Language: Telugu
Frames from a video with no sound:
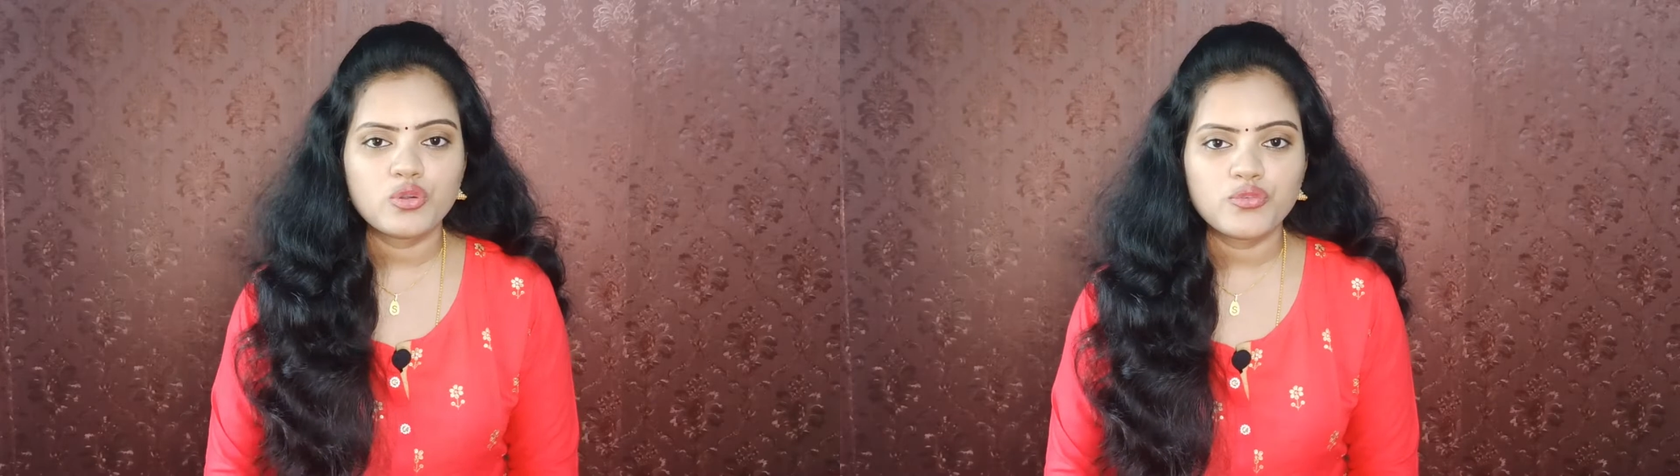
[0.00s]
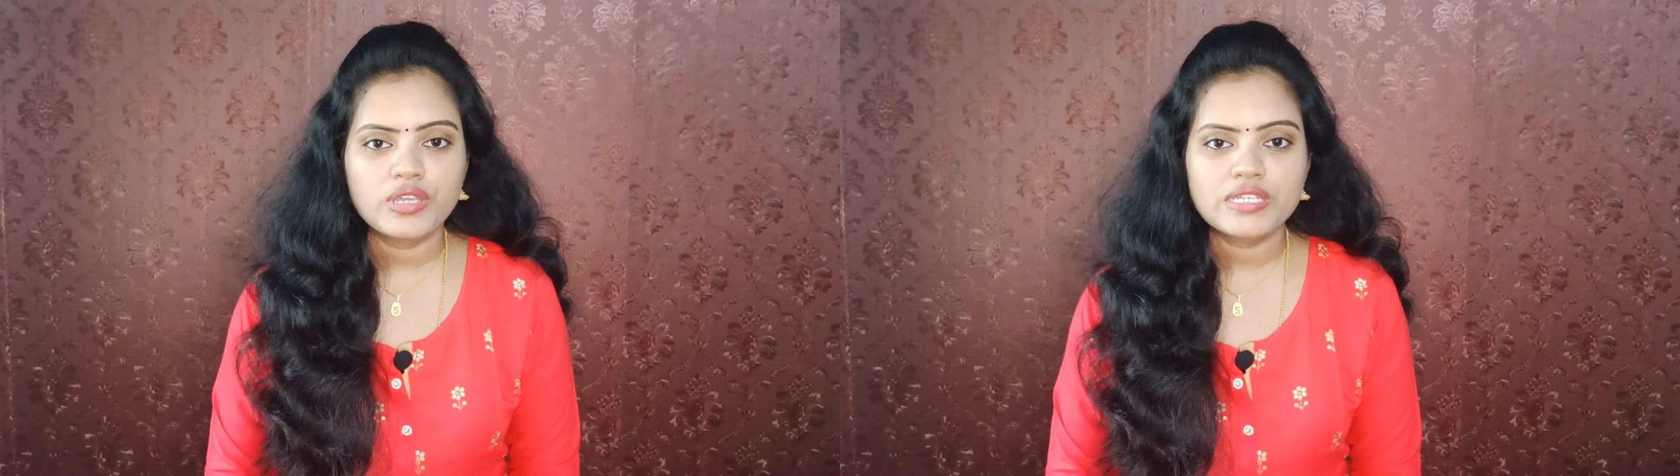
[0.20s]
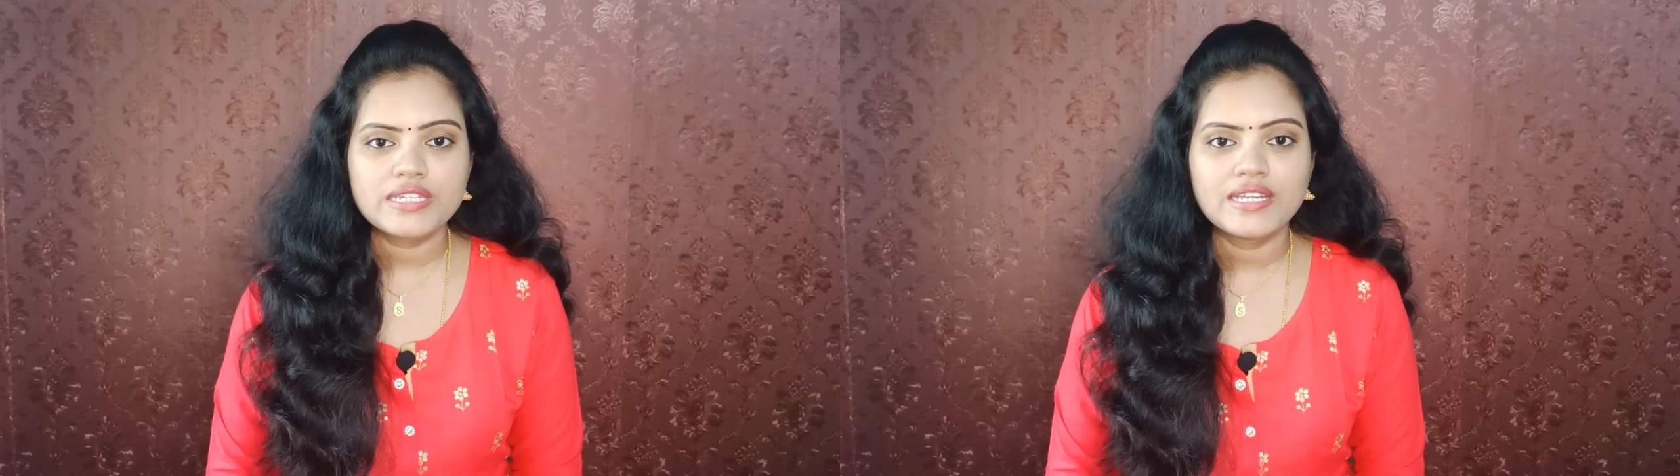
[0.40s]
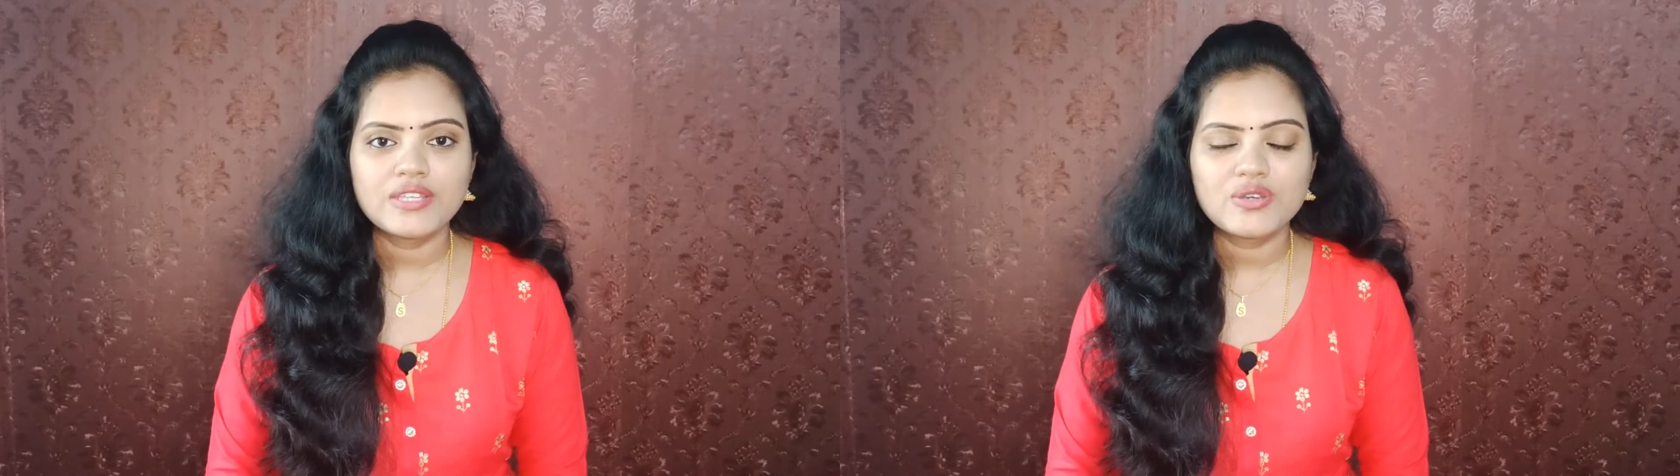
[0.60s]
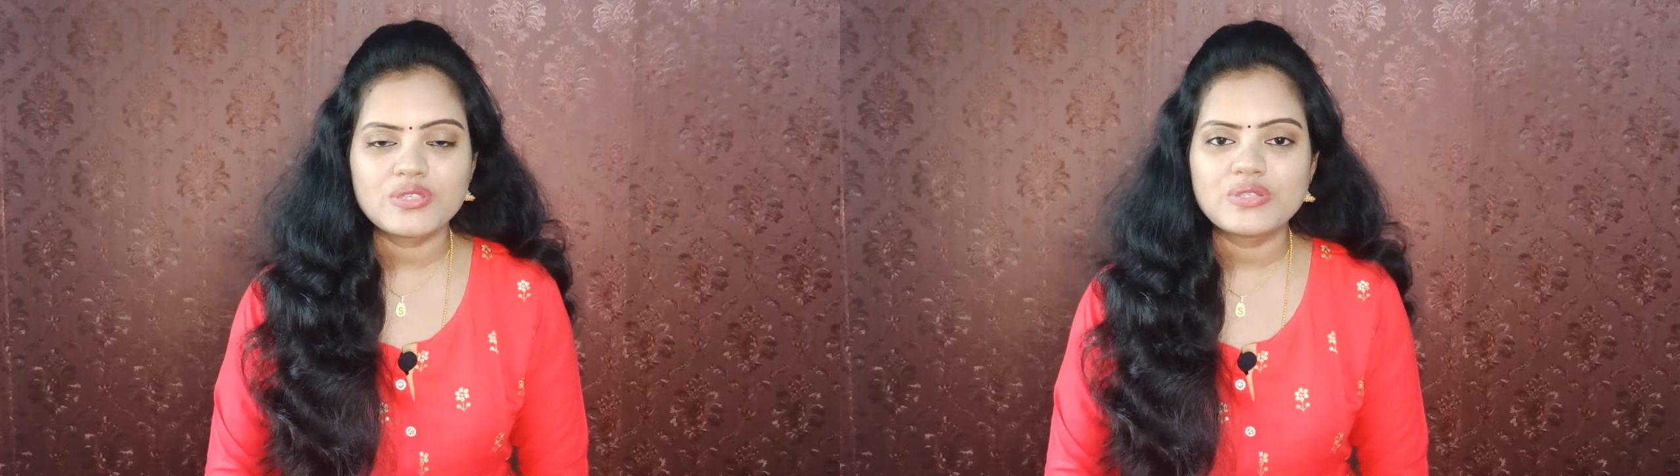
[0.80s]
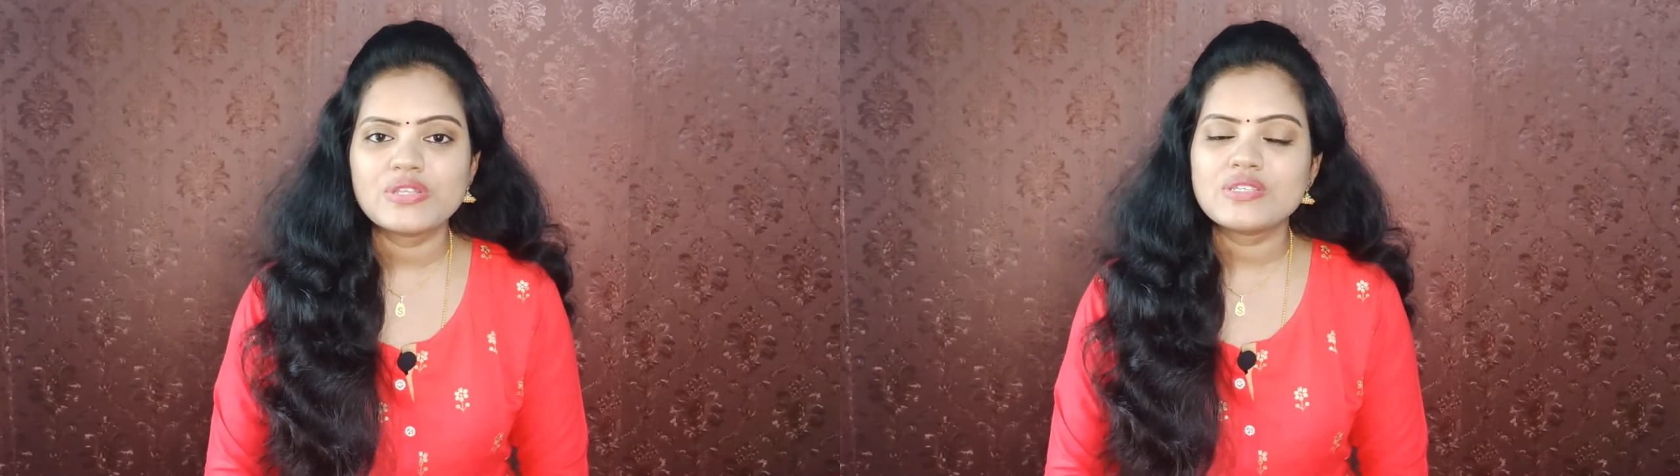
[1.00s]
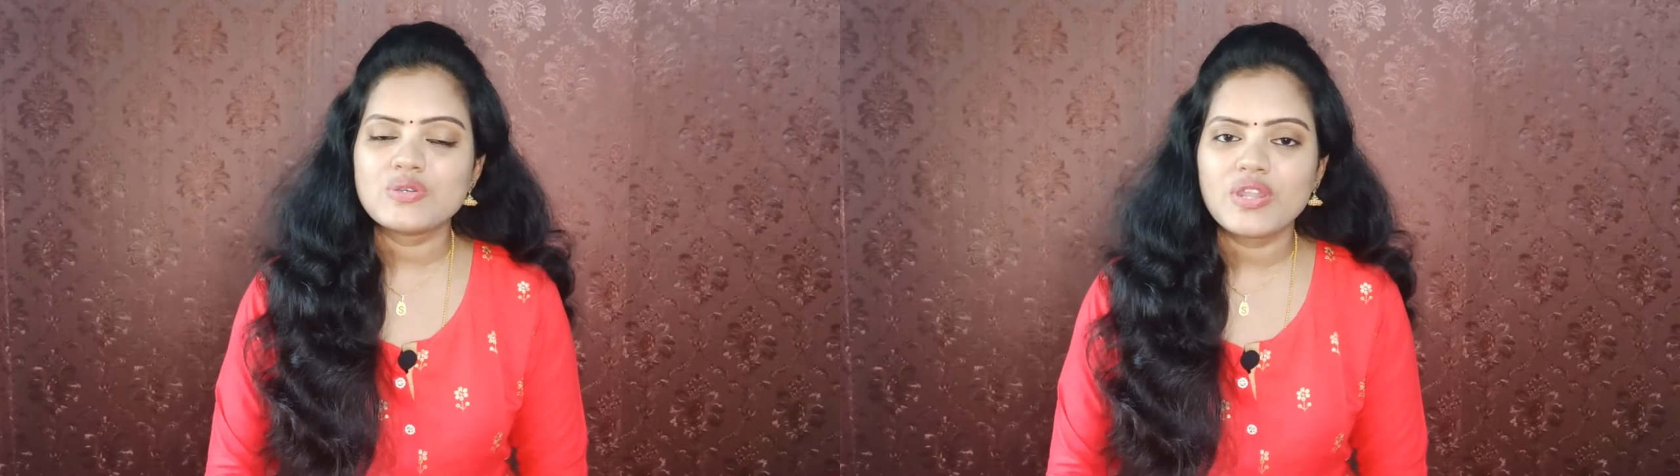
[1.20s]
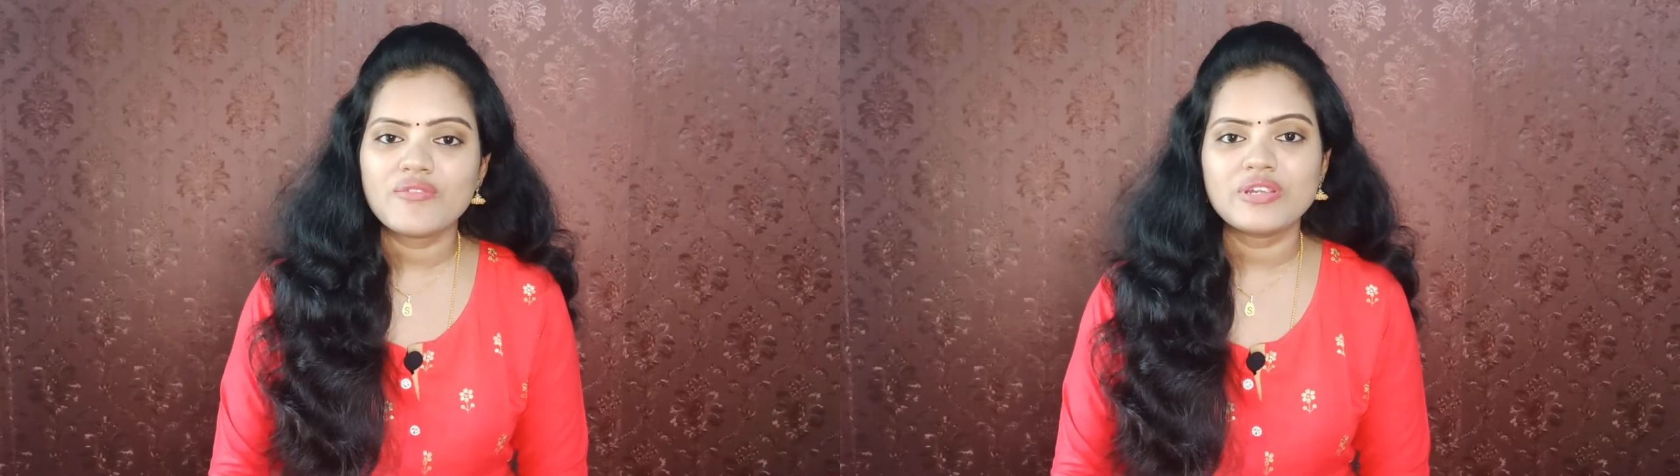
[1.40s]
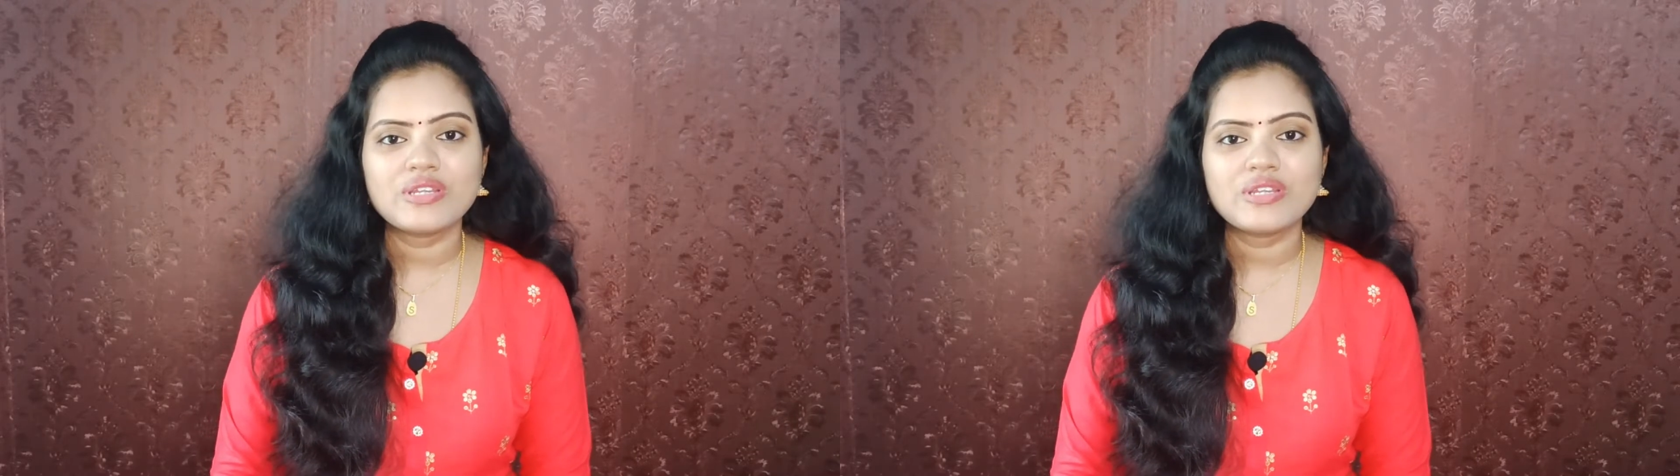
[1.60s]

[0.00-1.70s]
నోటిఫికేషన్ అనేది వస్తుంది సో నా